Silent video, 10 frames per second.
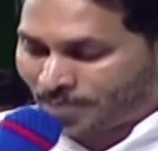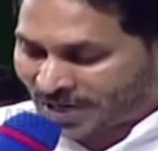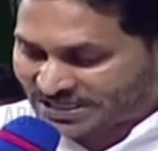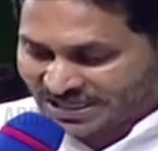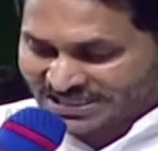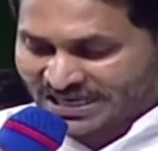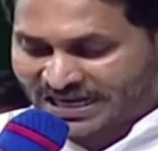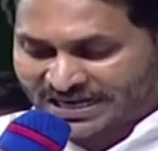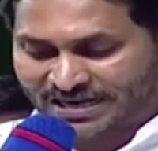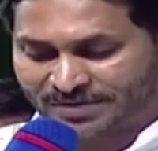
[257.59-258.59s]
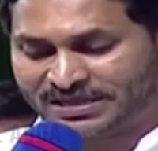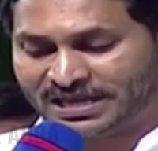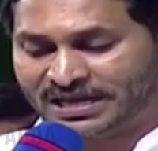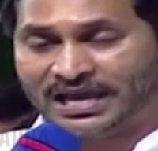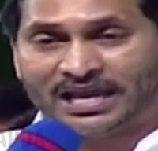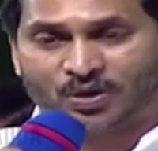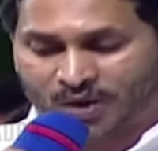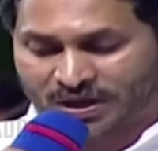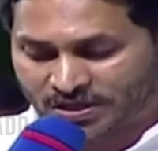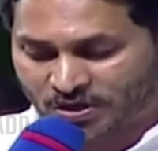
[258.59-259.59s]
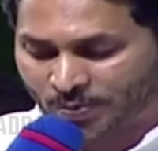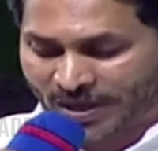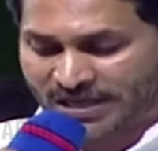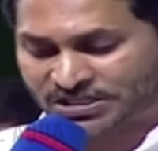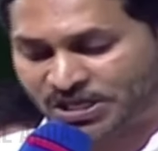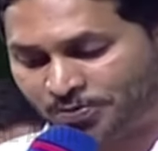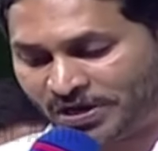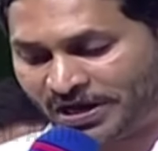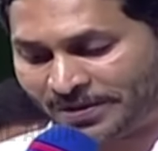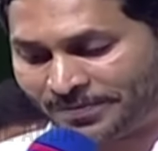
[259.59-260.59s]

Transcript: ప్రతి సిలిండర్ మీద నెలకు వంద రూపాయలు చెప్పున